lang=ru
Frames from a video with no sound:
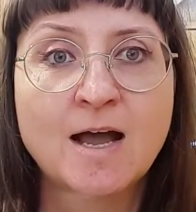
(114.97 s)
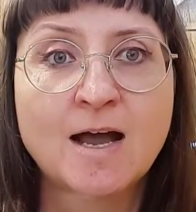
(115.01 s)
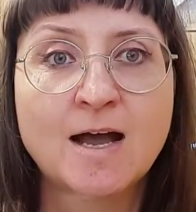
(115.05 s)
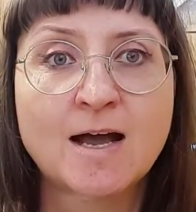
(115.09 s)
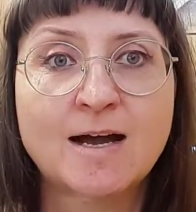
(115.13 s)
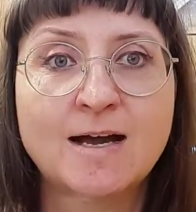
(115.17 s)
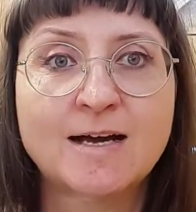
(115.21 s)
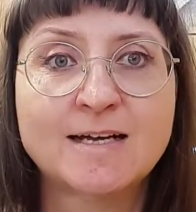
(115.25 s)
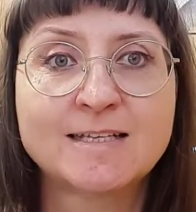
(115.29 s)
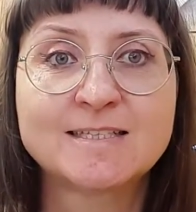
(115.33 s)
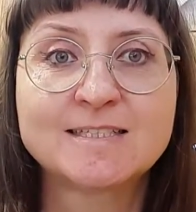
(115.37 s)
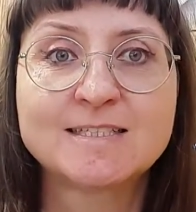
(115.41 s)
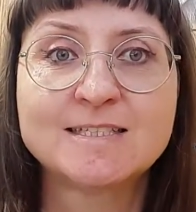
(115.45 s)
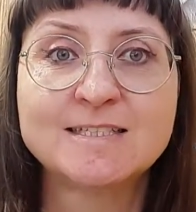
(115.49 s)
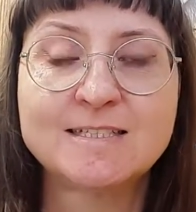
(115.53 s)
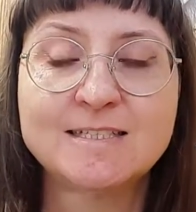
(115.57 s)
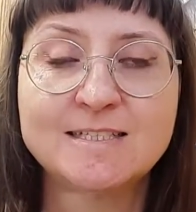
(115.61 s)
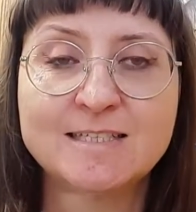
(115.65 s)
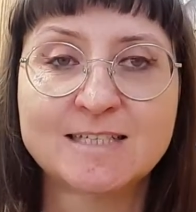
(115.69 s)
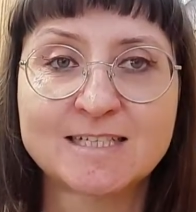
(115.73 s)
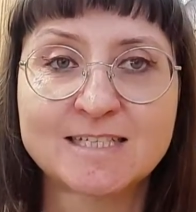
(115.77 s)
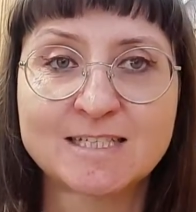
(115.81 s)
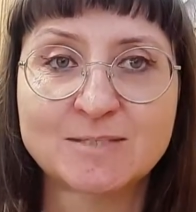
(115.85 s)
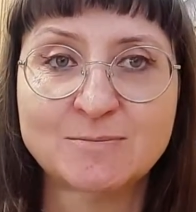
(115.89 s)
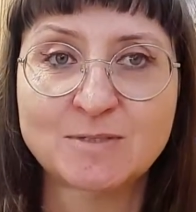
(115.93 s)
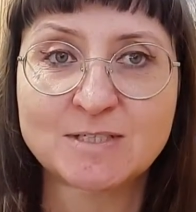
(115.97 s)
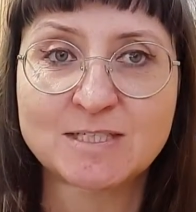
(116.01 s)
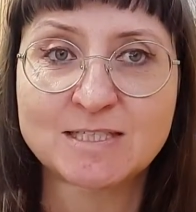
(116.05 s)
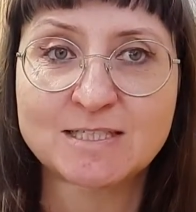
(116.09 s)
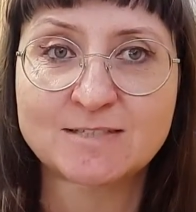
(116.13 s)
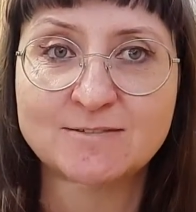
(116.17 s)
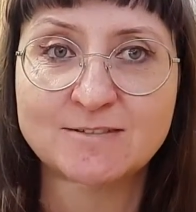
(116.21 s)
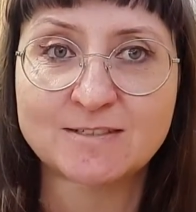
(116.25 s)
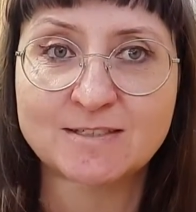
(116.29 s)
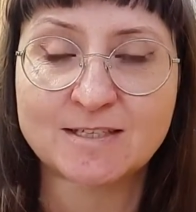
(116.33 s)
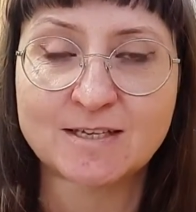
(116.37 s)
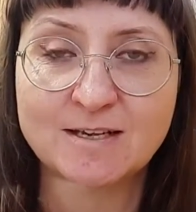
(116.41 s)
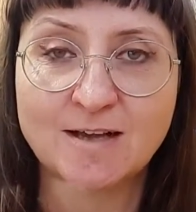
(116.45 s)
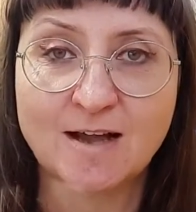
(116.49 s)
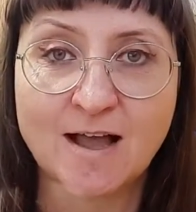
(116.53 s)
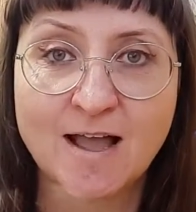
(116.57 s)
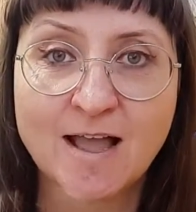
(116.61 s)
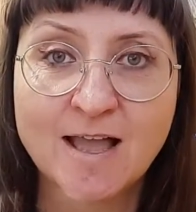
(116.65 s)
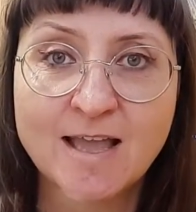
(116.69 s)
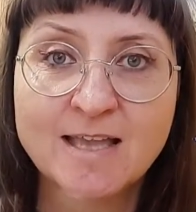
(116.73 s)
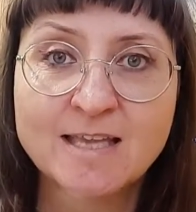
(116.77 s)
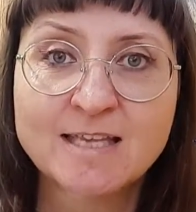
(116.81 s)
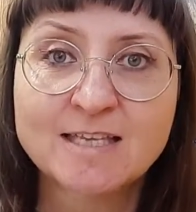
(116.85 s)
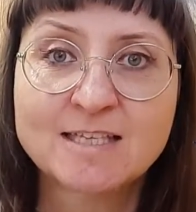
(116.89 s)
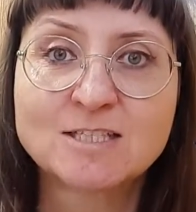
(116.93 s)
оценить размер цветка.
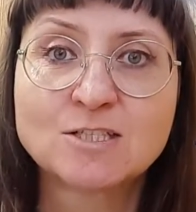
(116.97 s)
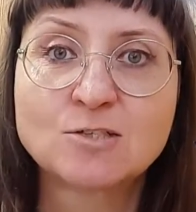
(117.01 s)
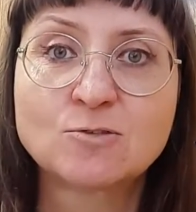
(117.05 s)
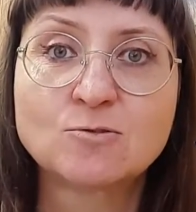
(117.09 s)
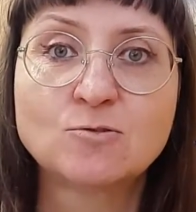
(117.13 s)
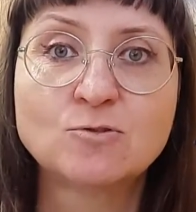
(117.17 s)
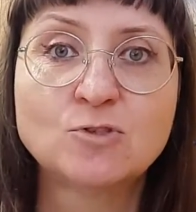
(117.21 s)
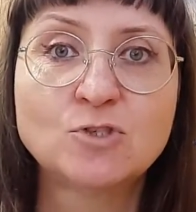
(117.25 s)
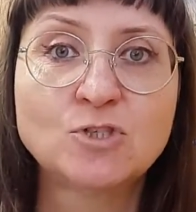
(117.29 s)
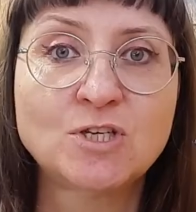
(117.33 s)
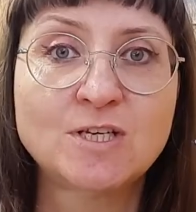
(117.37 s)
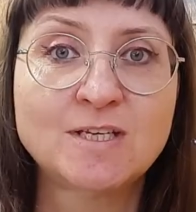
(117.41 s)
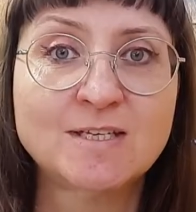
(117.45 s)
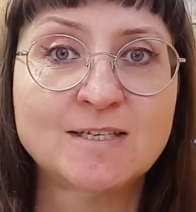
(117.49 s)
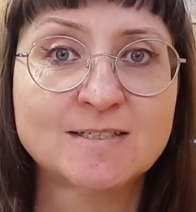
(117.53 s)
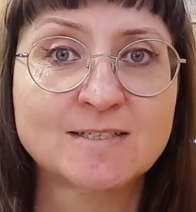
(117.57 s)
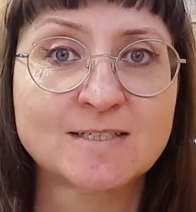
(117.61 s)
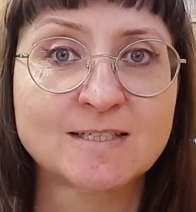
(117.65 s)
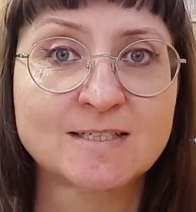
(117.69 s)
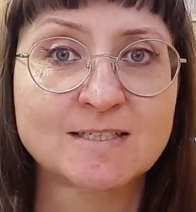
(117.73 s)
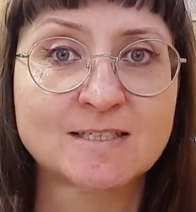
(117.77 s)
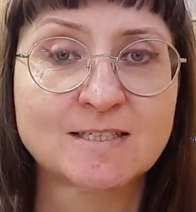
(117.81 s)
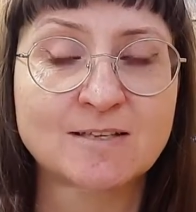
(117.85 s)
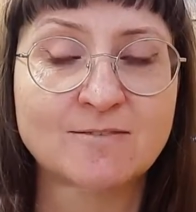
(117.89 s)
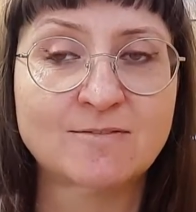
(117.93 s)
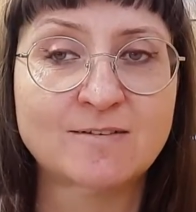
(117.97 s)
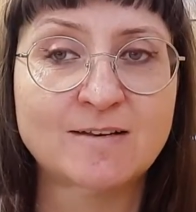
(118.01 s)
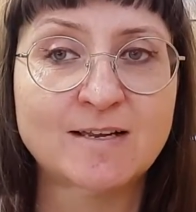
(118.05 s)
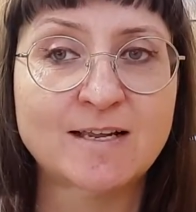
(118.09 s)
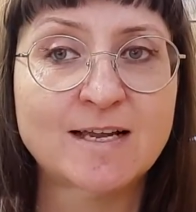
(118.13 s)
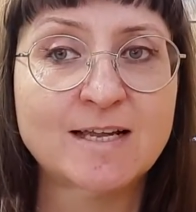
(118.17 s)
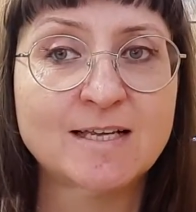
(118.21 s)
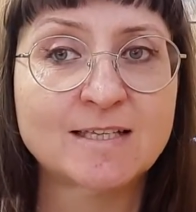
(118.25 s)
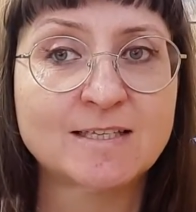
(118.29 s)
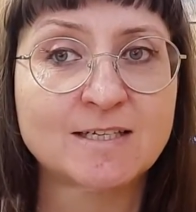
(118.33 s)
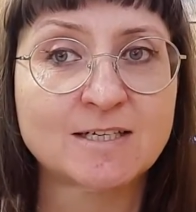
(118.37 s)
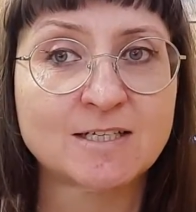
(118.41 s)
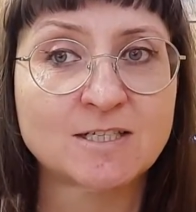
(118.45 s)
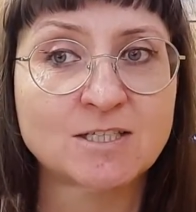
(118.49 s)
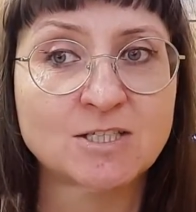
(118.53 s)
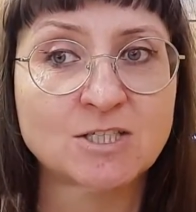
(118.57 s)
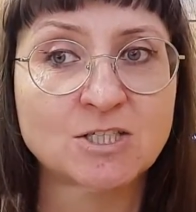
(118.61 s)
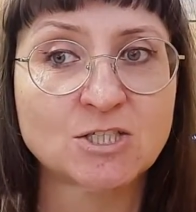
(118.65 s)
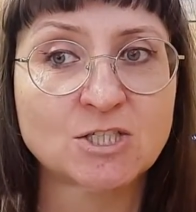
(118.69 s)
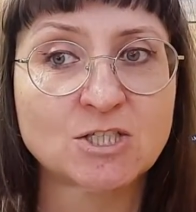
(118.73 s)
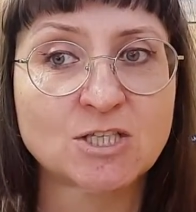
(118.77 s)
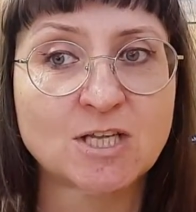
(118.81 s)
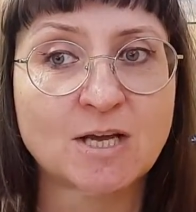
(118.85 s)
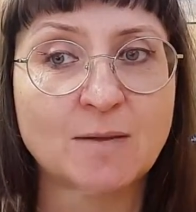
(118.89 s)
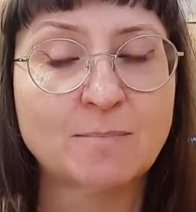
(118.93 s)
Исключение составляет,
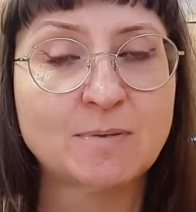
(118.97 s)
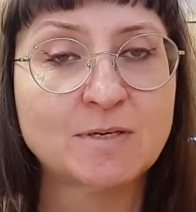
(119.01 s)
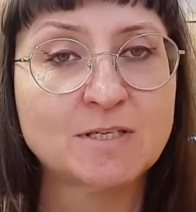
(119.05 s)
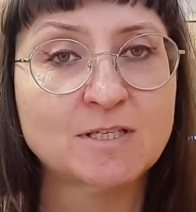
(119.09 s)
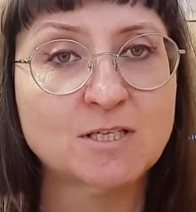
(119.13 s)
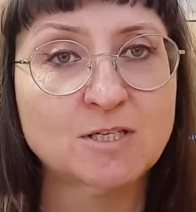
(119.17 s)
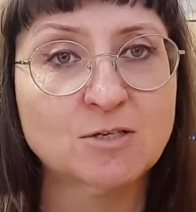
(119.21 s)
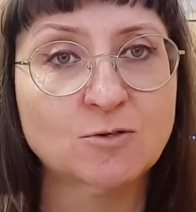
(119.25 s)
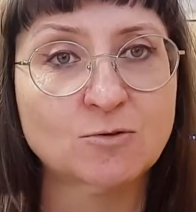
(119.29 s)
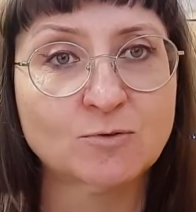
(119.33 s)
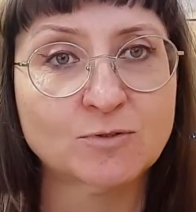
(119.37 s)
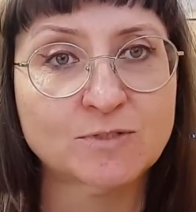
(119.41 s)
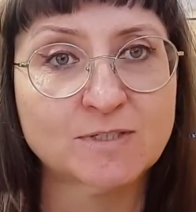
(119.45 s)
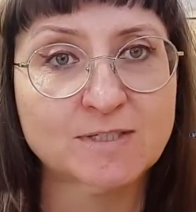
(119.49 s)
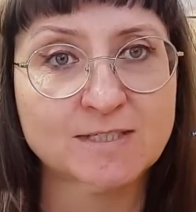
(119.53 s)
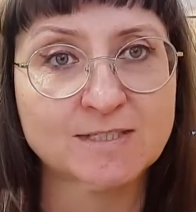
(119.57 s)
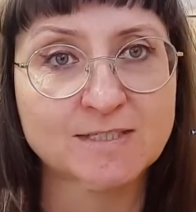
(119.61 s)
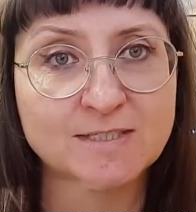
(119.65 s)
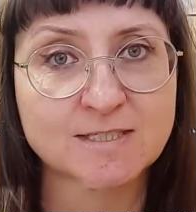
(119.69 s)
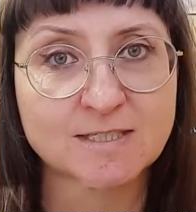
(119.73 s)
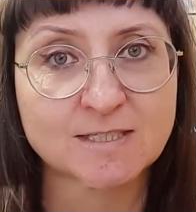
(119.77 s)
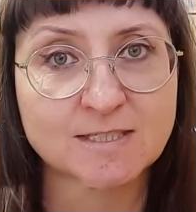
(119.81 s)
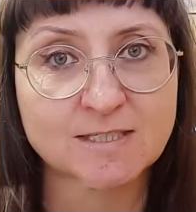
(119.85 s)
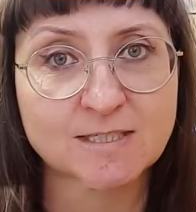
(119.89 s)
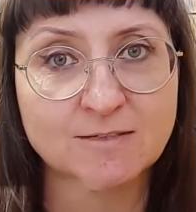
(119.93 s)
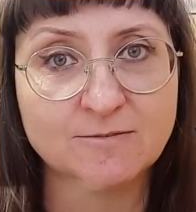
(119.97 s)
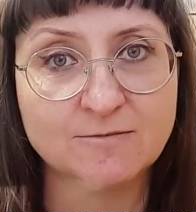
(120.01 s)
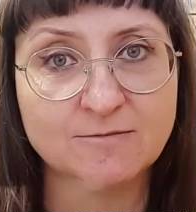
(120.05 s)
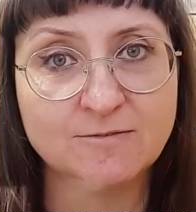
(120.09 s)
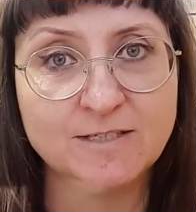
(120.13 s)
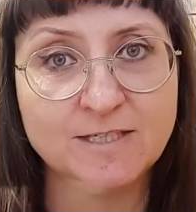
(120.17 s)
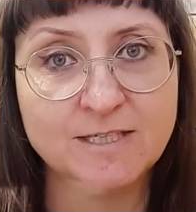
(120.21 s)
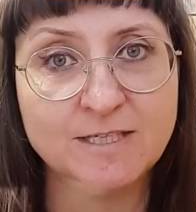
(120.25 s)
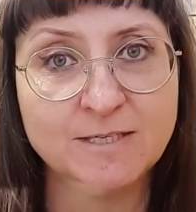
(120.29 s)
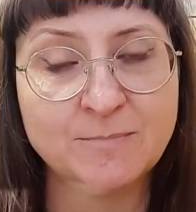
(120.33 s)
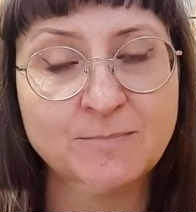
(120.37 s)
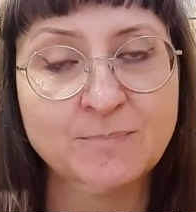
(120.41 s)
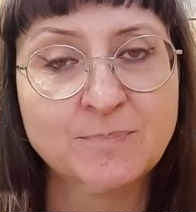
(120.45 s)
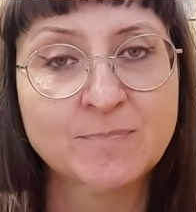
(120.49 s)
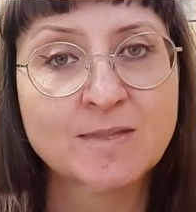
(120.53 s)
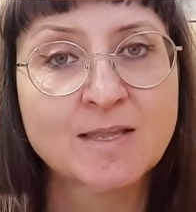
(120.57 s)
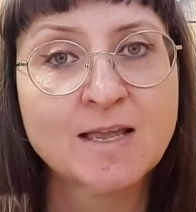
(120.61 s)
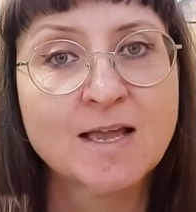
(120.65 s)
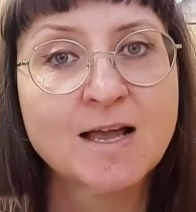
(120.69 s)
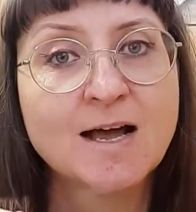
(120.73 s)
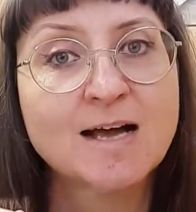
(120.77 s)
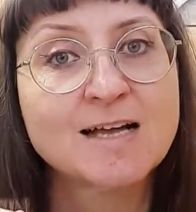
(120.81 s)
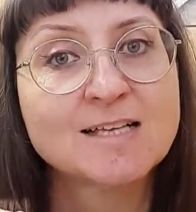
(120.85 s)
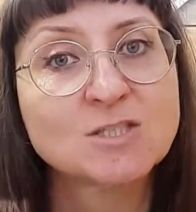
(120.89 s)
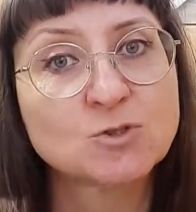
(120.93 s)
конечно, определенные сортовые
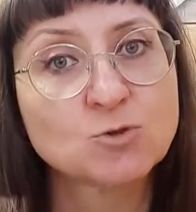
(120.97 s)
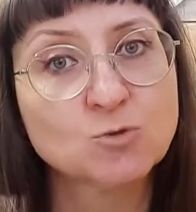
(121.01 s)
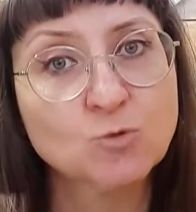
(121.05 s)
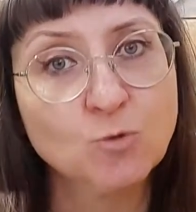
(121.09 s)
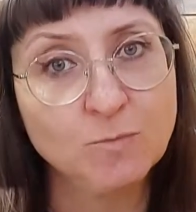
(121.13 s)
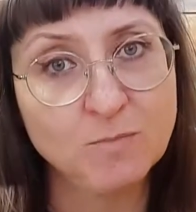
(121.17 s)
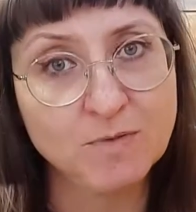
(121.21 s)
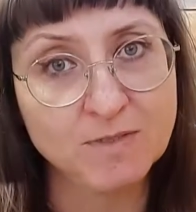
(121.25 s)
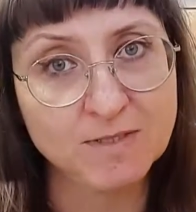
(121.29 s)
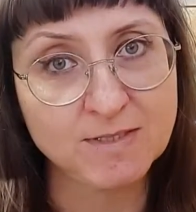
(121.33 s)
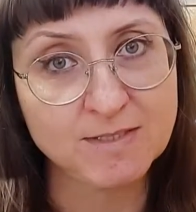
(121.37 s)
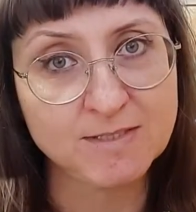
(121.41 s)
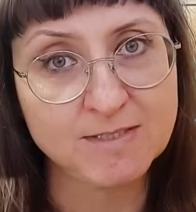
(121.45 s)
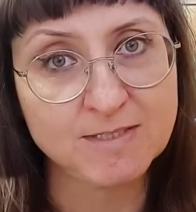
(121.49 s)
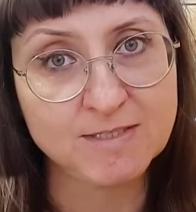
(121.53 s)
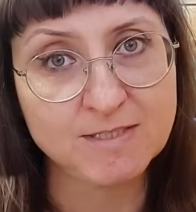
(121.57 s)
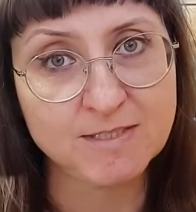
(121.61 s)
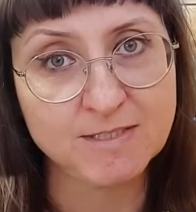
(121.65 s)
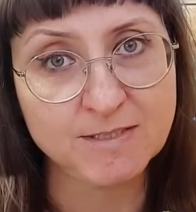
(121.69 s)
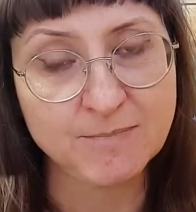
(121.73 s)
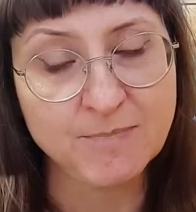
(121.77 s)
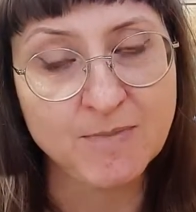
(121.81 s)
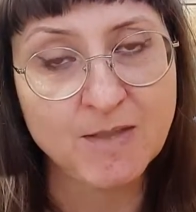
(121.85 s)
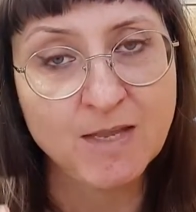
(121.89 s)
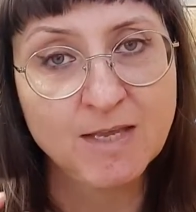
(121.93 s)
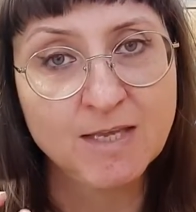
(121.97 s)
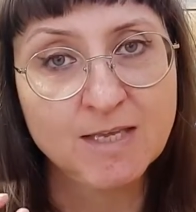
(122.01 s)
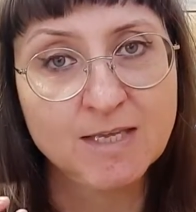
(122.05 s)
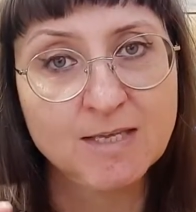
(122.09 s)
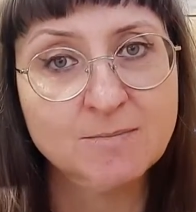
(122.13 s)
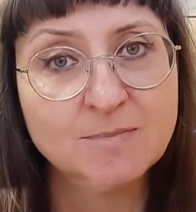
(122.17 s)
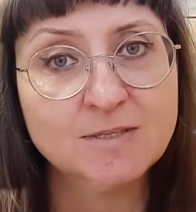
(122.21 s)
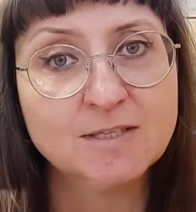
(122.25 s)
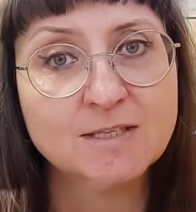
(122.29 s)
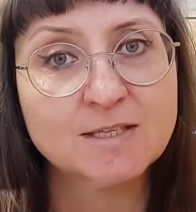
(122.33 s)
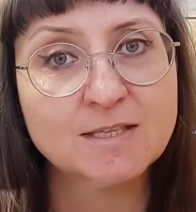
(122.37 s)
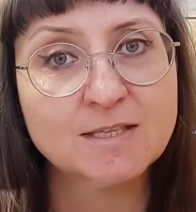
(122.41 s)
особенности именно